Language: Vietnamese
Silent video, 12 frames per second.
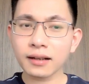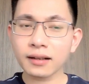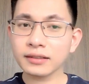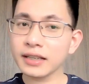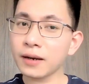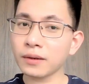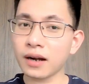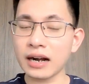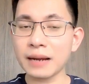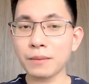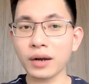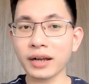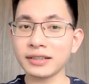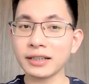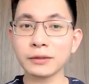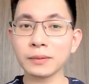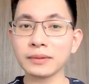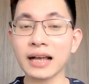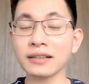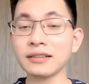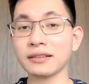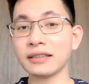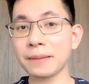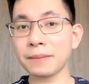rượu đó là một cái chất xúc tác trực
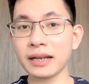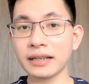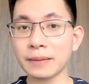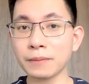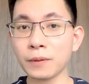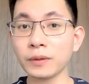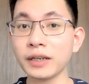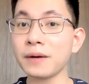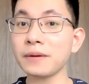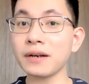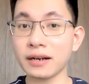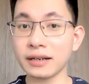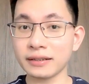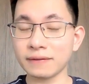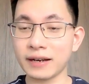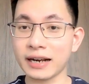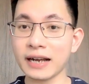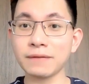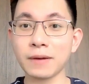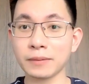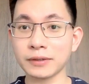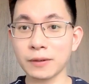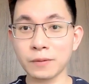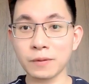tiếp để tâm hồn yêu đời và khát vọng
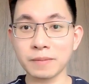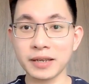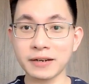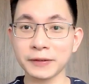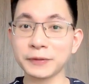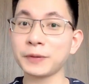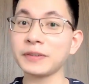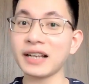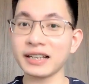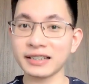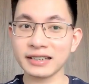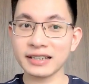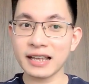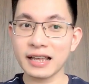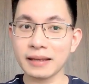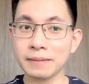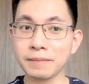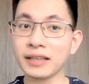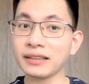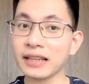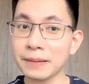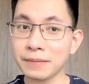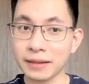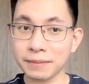sống của mị được trỗi dậy mị
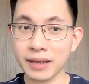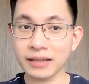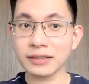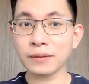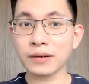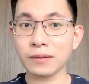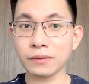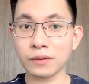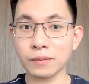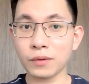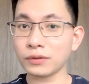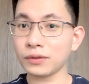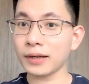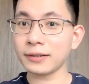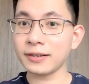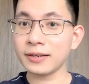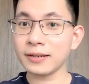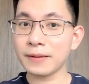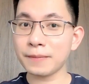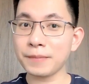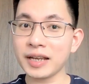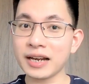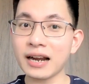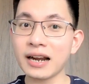tìm đến men rượu đồng của mùa xuân
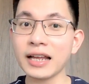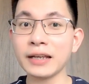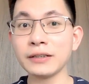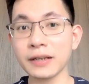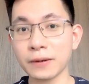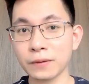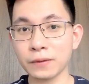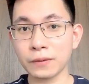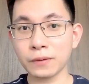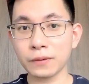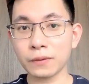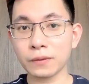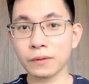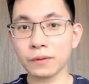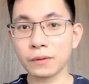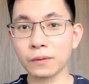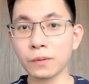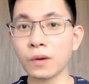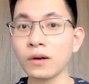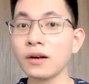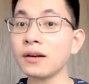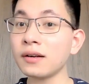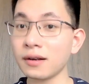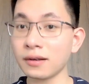mị đã lấy rượu uống
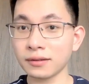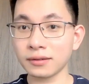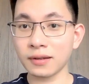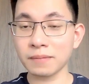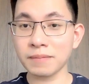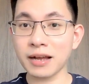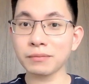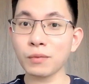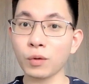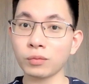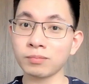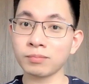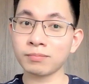ừng ực từng bát một